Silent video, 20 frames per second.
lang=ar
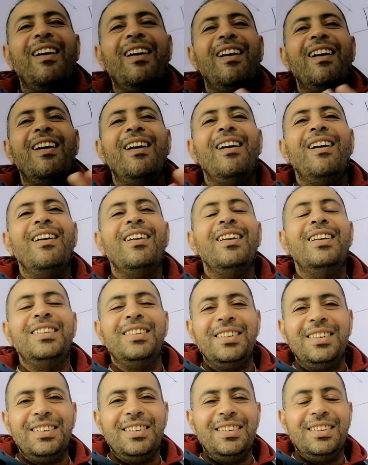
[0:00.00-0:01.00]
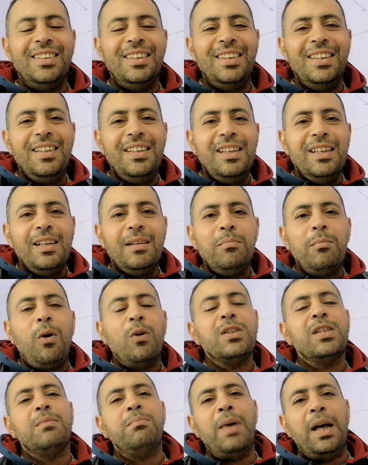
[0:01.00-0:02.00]
خالص
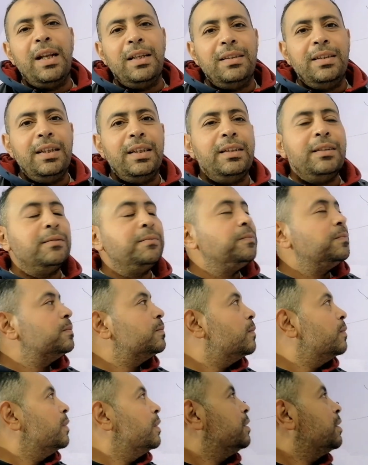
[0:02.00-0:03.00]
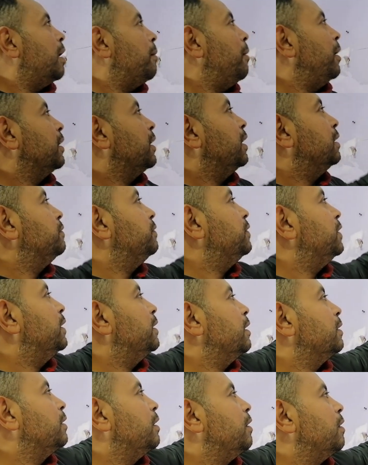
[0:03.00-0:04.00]
بوظت معانا الدنيا طبعا كان في
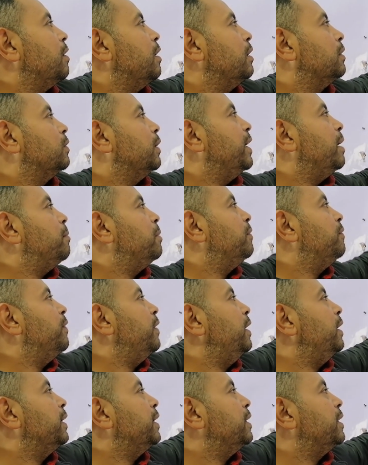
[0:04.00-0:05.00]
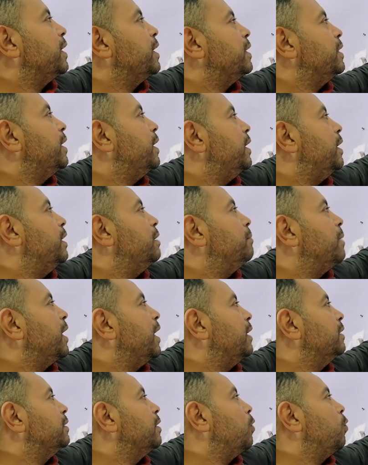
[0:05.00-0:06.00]
هنا طيارات هي بالفعل كده كده
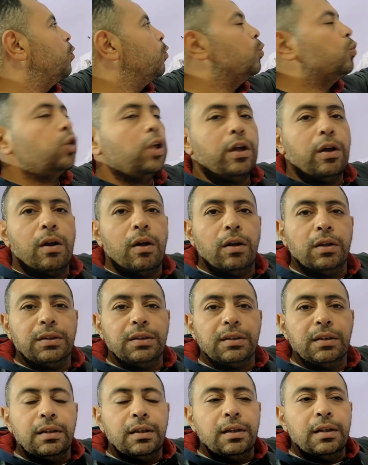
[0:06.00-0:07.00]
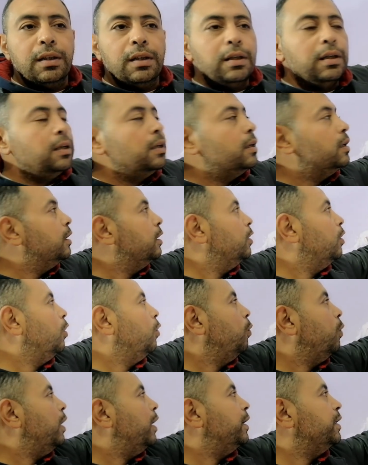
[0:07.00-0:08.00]
المكان ده كله طيارات اللي
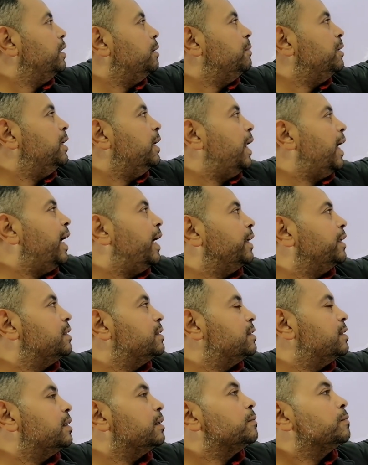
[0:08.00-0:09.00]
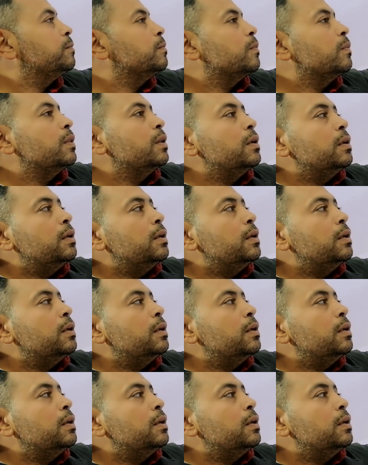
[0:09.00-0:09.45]
هو يمين الحاجز ده